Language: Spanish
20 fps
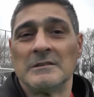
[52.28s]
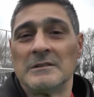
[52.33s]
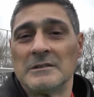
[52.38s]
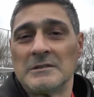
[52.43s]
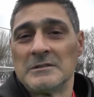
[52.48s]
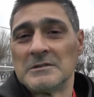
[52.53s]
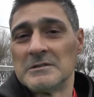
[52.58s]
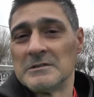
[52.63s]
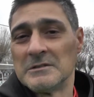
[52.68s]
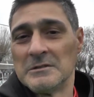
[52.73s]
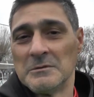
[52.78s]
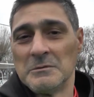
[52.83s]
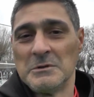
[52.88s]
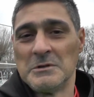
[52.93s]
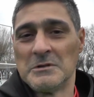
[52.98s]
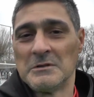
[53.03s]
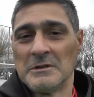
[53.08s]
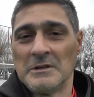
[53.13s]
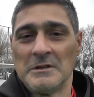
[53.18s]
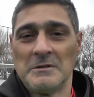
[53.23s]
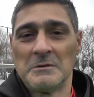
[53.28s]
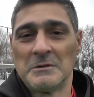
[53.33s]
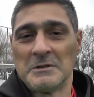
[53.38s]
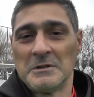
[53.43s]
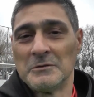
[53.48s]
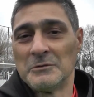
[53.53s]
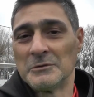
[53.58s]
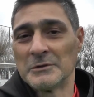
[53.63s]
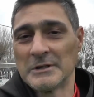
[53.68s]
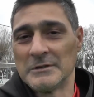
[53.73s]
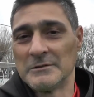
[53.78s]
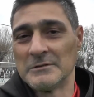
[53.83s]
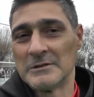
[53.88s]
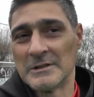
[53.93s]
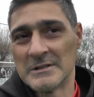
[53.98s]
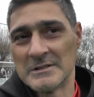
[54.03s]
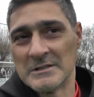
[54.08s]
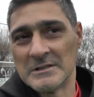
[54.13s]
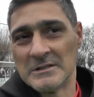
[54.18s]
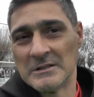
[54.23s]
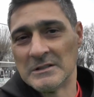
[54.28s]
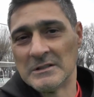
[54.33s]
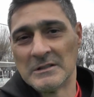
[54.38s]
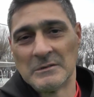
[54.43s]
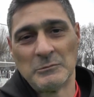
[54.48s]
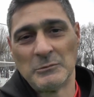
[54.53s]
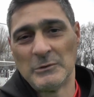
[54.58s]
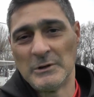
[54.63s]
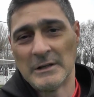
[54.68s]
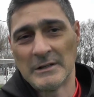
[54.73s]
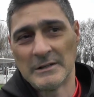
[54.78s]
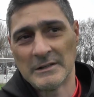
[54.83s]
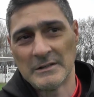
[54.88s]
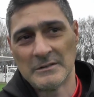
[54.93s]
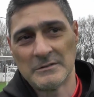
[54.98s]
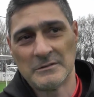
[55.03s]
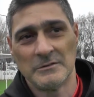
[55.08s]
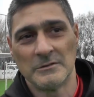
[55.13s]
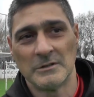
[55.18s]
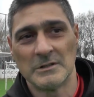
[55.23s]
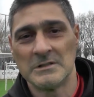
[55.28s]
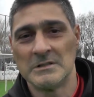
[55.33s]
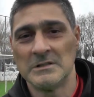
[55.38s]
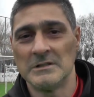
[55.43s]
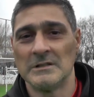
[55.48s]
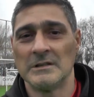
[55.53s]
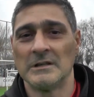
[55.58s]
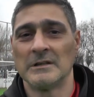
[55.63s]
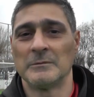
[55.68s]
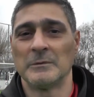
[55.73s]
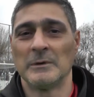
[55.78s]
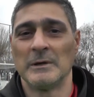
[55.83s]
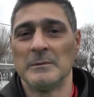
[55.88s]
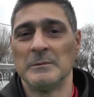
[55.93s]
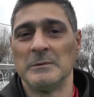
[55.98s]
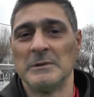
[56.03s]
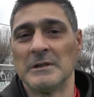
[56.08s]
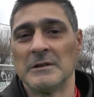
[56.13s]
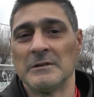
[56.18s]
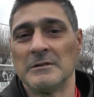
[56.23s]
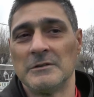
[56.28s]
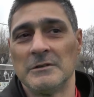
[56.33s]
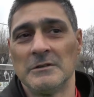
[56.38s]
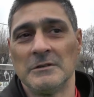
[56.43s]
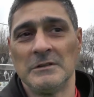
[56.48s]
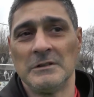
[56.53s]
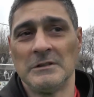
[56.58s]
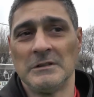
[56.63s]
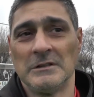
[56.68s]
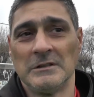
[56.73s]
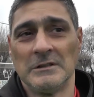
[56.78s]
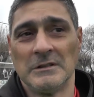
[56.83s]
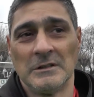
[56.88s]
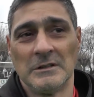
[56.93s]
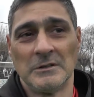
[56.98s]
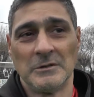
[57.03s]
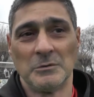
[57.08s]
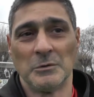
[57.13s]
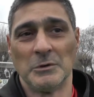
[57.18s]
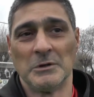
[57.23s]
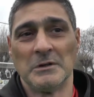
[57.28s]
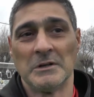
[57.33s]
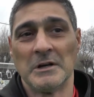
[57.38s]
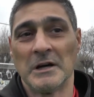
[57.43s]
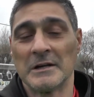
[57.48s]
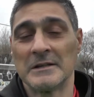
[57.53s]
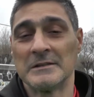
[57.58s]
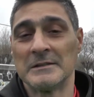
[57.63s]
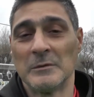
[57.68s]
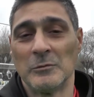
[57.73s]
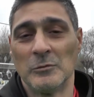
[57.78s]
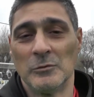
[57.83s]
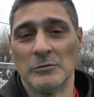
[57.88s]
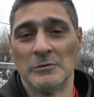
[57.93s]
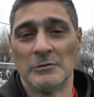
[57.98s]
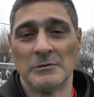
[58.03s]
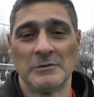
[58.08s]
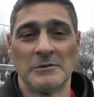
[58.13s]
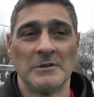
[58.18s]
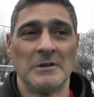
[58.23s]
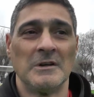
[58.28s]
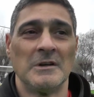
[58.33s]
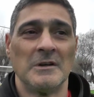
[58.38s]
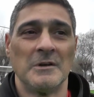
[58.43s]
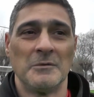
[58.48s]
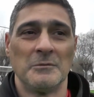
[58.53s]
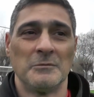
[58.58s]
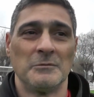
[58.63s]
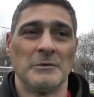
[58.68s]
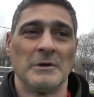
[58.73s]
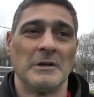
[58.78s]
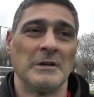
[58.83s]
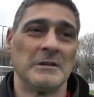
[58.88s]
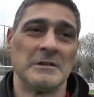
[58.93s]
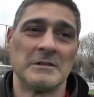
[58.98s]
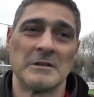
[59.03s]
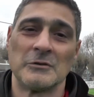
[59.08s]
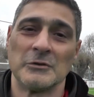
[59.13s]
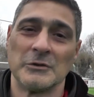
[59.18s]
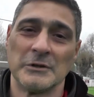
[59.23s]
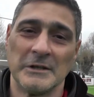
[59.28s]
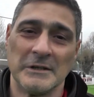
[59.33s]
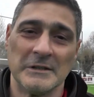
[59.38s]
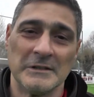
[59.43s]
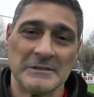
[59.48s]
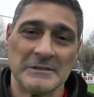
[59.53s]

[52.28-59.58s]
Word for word: se vinieron a divertir un rato. Así que muy agradecido a Singler por la invitación y, y bueno, acá estamos en esta jornada.